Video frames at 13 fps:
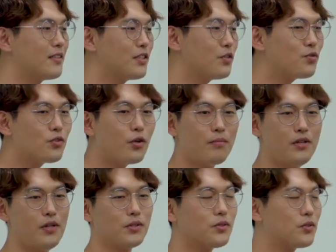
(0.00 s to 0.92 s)
친구 거
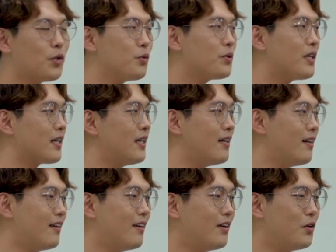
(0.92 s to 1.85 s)
빌려서 써보다가
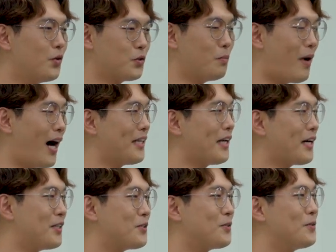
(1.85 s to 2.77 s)
좀
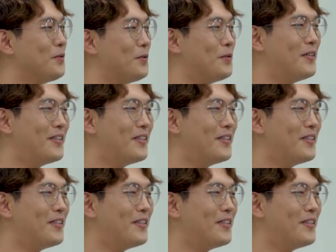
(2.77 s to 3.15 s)
반해가지고